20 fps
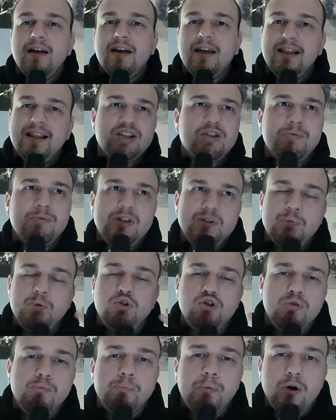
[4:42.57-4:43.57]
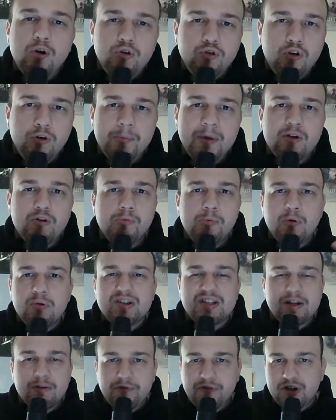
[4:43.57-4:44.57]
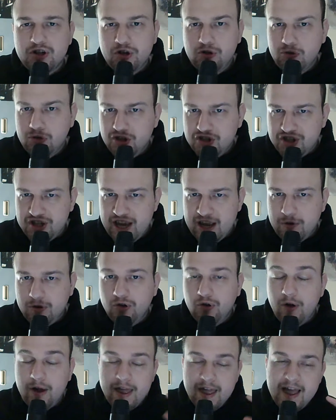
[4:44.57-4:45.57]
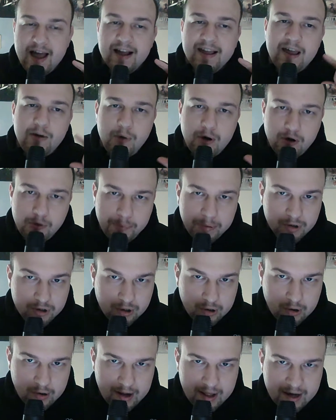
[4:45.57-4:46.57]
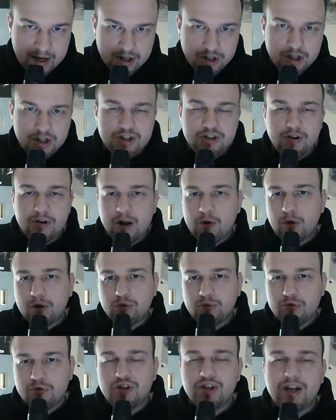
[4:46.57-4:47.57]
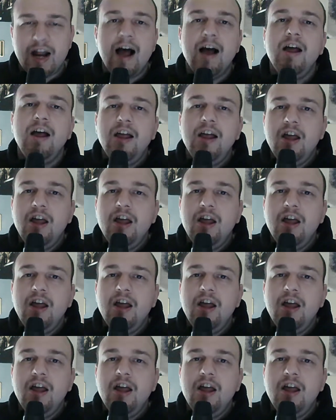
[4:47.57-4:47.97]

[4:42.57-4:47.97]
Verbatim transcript: adesso vi sfugge un po' il nome, comunque stanno facendo il seguito e anche quello porterò la recensione quando uscirà.